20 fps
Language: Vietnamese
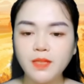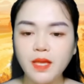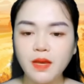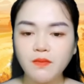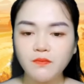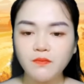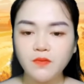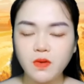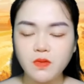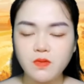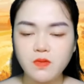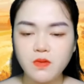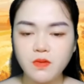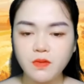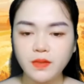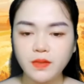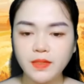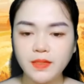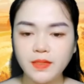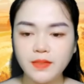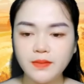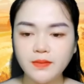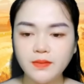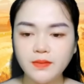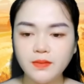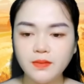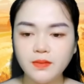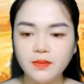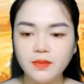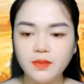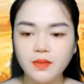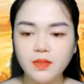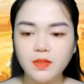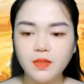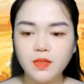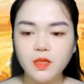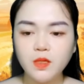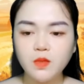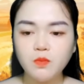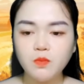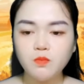chăm sóc Thư Ly không phải là trách nhiệm của